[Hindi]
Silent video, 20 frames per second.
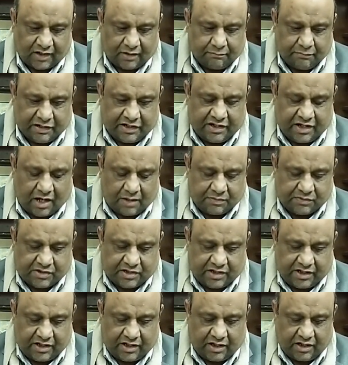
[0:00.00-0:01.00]
मेरी
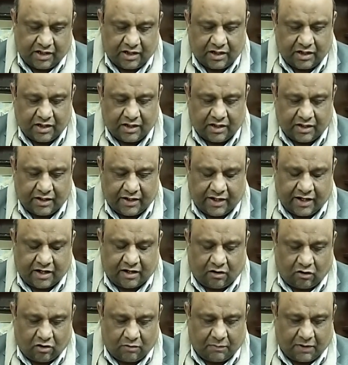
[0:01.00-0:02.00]
आपसे एक
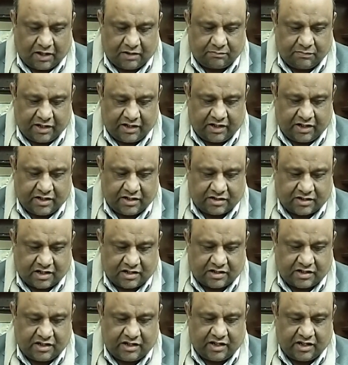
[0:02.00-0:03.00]
और बात मैंने डिस्कस
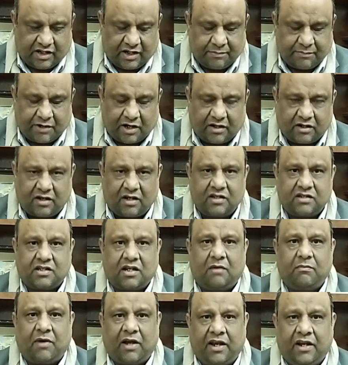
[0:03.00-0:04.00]
की थी कि इमरान खान
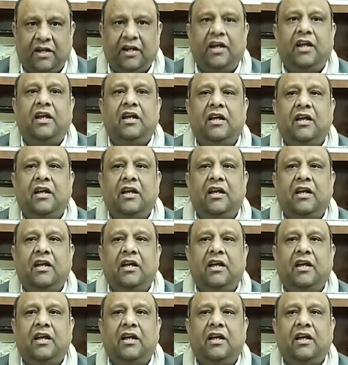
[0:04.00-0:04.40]
साहब आएंगे